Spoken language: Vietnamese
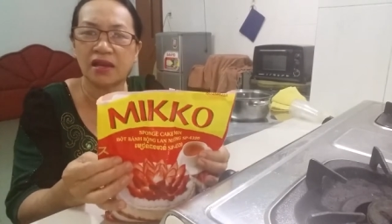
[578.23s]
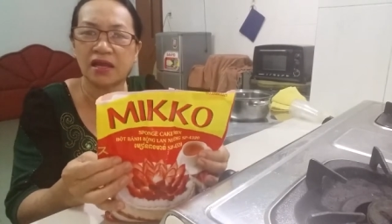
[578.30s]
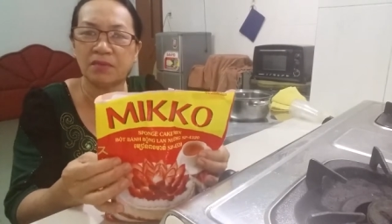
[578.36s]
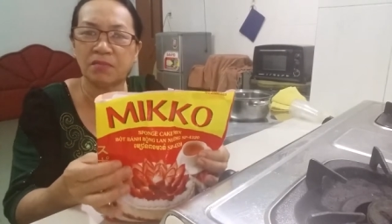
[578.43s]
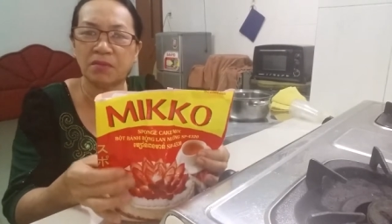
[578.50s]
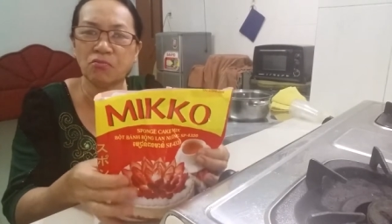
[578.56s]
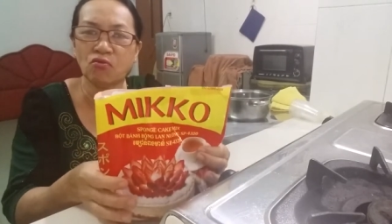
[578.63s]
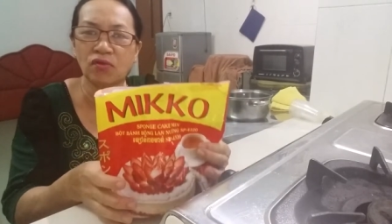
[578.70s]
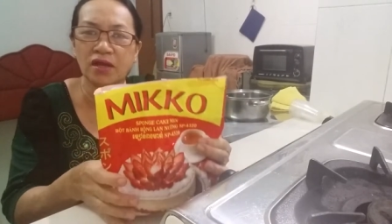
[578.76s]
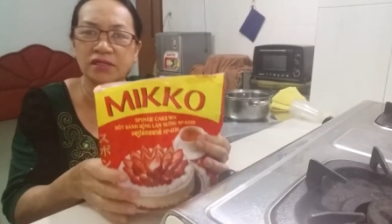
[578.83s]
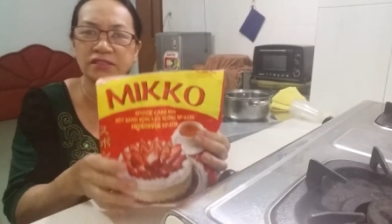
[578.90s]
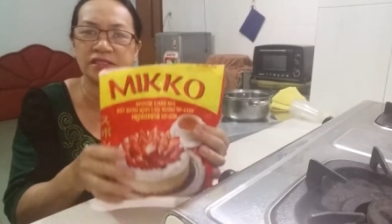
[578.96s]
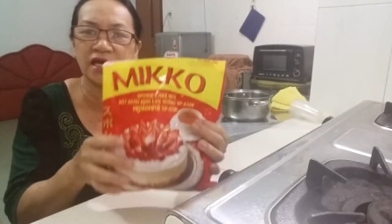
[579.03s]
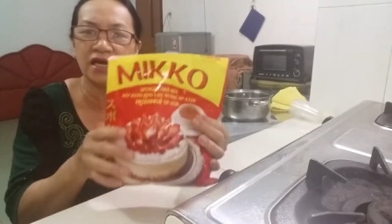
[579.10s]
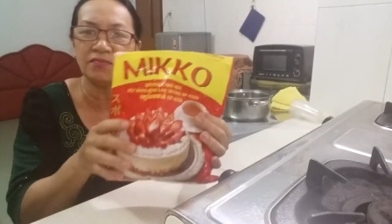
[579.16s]
là bánh bông
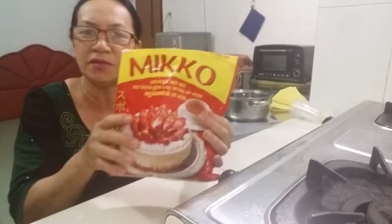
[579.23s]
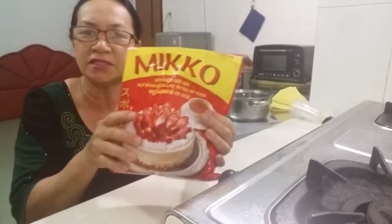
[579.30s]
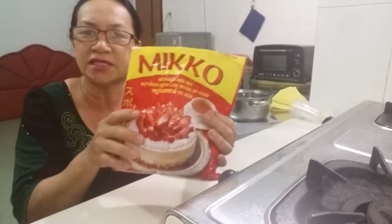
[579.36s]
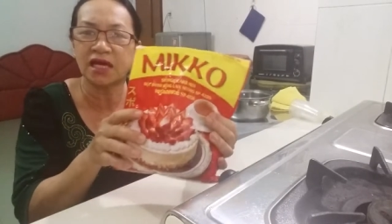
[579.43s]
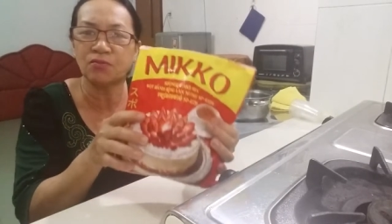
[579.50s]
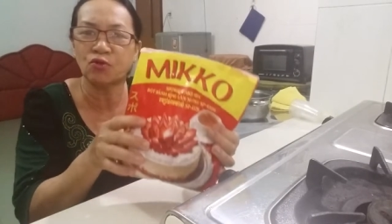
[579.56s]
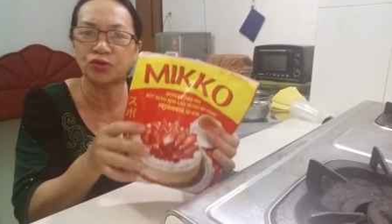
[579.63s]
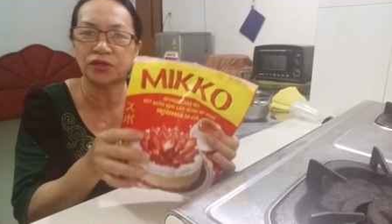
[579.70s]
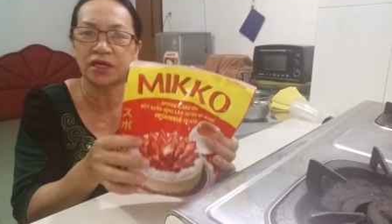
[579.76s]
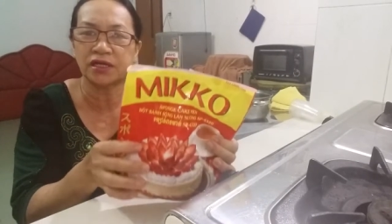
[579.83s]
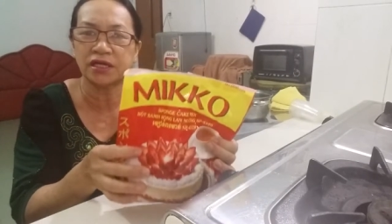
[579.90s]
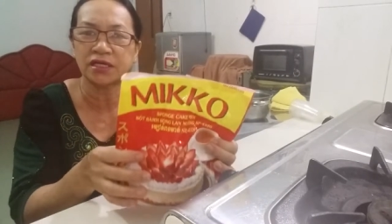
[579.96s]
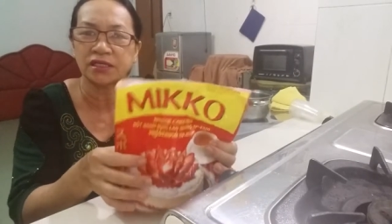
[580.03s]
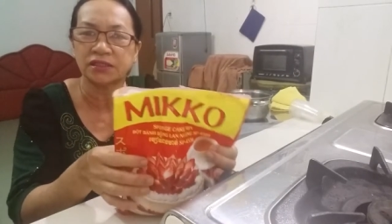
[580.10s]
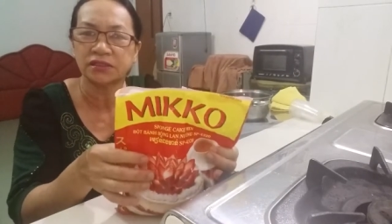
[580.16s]
lăng chay mình xài bột này
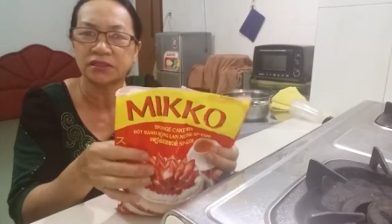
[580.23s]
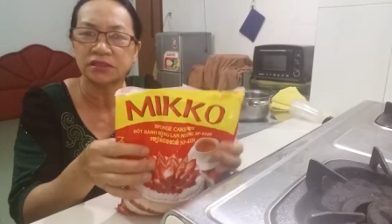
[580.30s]
này